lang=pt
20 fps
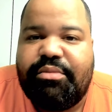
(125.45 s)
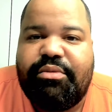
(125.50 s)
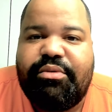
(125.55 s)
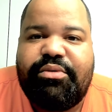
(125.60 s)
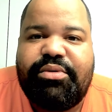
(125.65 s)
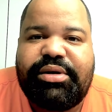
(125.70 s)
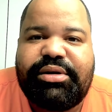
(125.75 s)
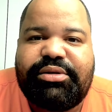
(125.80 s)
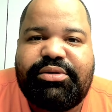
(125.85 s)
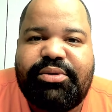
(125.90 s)

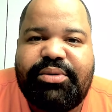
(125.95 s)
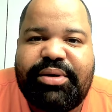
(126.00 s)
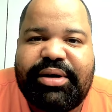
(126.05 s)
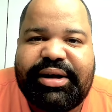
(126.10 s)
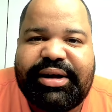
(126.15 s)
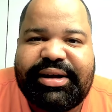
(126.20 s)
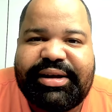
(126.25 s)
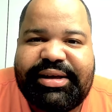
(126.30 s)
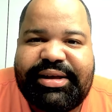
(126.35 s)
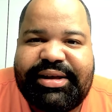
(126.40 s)
muito
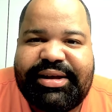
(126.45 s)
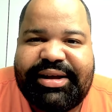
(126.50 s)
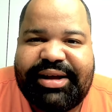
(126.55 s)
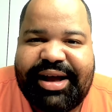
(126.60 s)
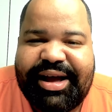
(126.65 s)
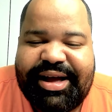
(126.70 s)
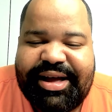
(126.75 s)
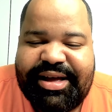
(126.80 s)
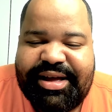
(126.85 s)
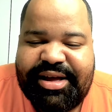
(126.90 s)

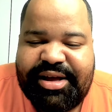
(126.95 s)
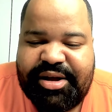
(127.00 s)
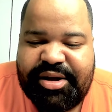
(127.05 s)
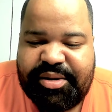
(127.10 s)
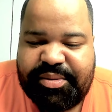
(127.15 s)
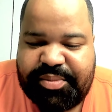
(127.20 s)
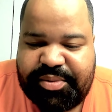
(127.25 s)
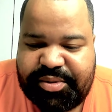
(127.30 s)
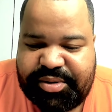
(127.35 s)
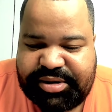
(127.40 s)
rica,
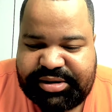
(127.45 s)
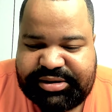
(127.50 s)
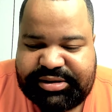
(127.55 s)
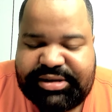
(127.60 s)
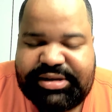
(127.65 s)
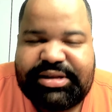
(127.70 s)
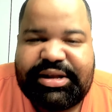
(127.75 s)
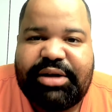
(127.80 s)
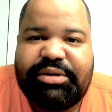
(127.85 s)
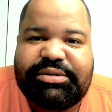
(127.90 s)
por
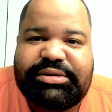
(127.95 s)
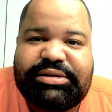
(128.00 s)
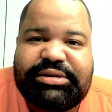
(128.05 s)
sinal.